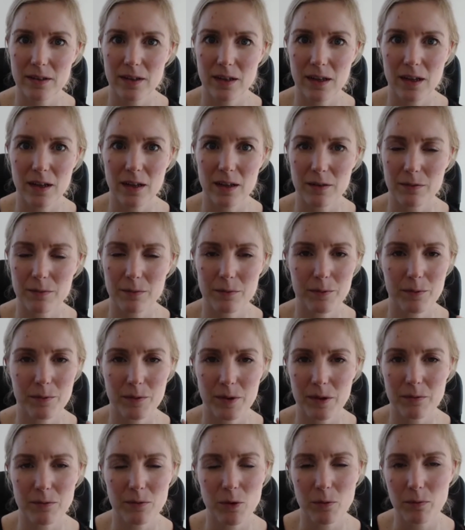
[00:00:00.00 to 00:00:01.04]

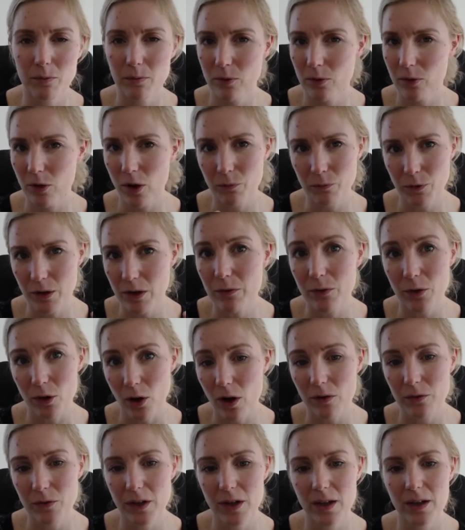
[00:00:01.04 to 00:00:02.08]
äh, viel, viel
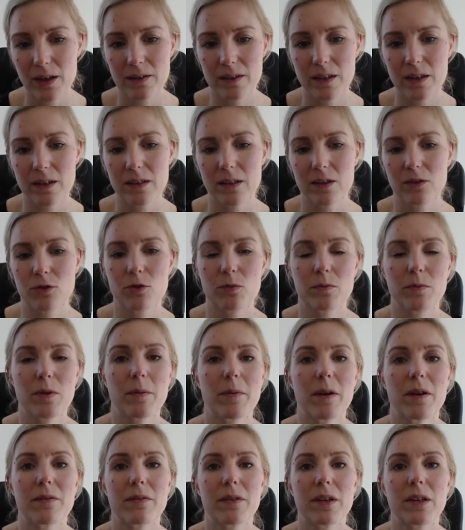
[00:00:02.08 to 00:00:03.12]
häufiger, das hatte ich ja schon ein paar
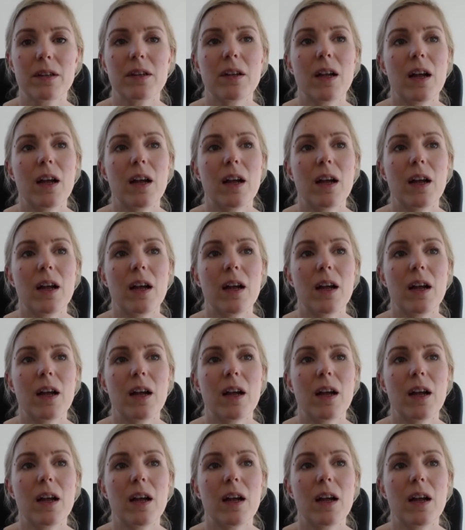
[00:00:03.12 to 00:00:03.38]
Mal erwähnt,